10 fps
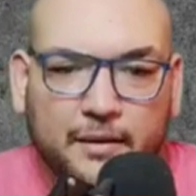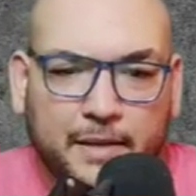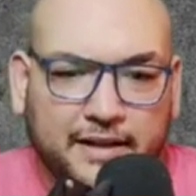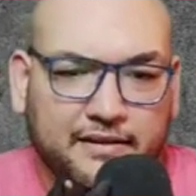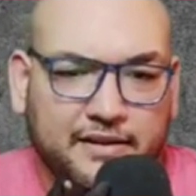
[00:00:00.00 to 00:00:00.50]

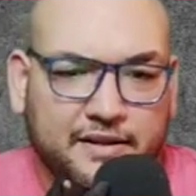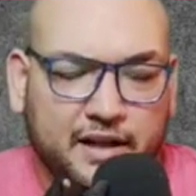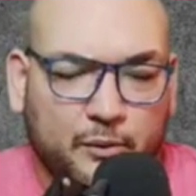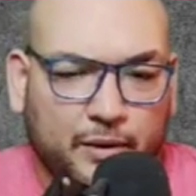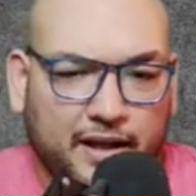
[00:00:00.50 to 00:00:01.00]
ماجنس
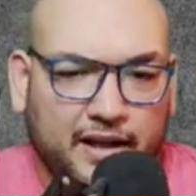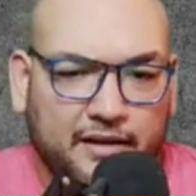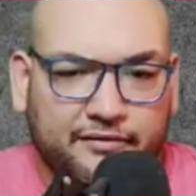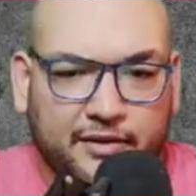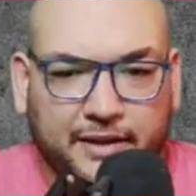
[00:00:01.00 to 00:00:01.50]
آه،
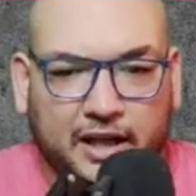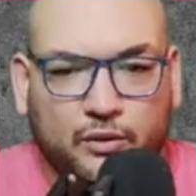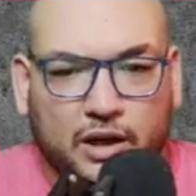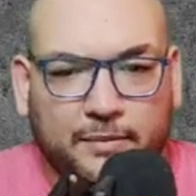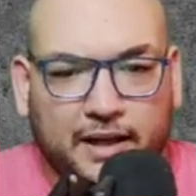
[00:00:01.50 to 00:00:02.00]

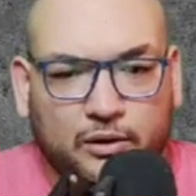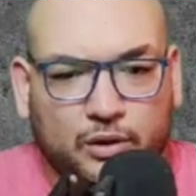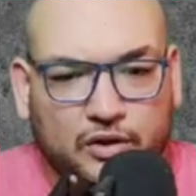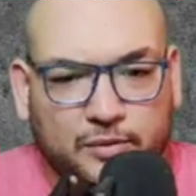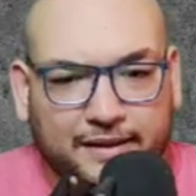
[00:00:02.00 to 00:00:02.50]
وفابيانو قام قال له
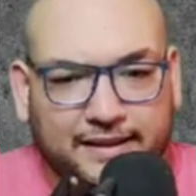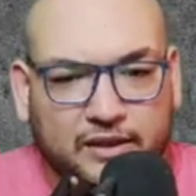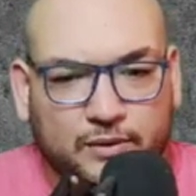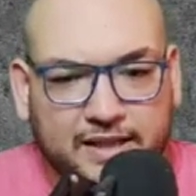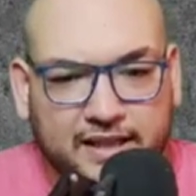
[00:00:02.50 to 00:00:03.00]
لو سمحت
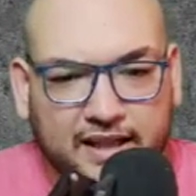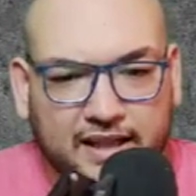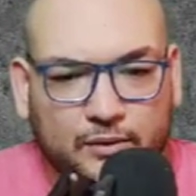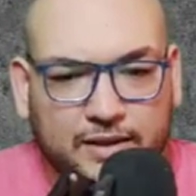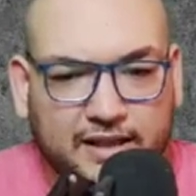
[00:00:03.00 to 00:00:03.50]
هات
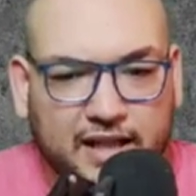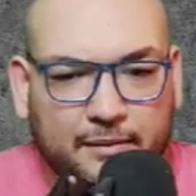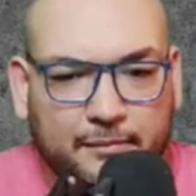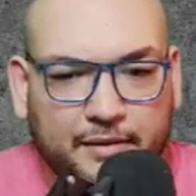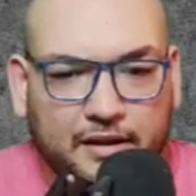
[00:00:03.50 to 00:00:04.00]
وزيرك الوزير
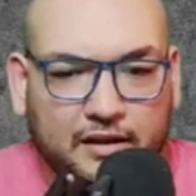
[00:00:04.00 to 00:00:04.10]
قام